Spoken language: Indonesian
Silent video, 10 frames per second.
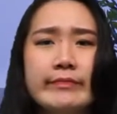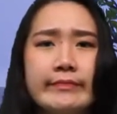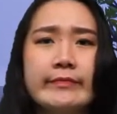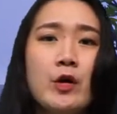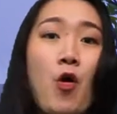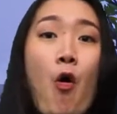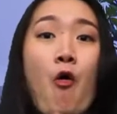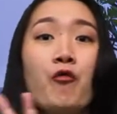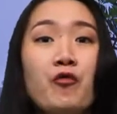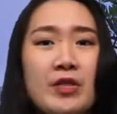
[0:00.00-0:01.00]
Covid
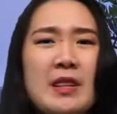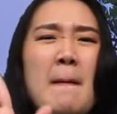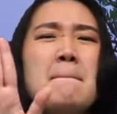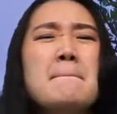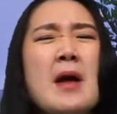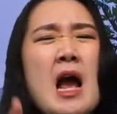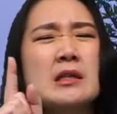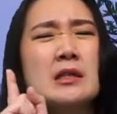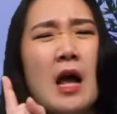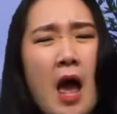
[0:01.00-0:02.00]
masih ada nih.
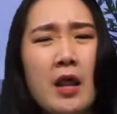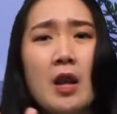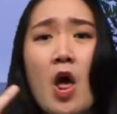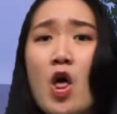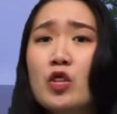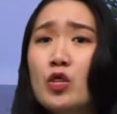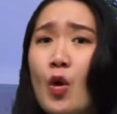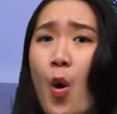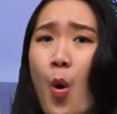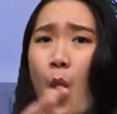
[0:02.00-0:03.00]
Ingat
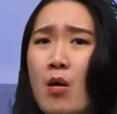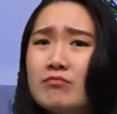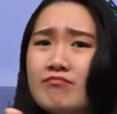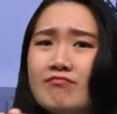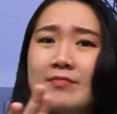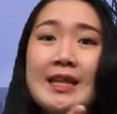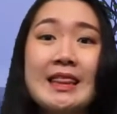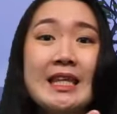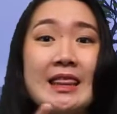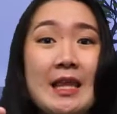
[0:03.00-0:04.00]
kalian tetap taat
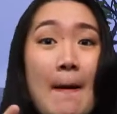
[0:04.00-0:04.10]
protokol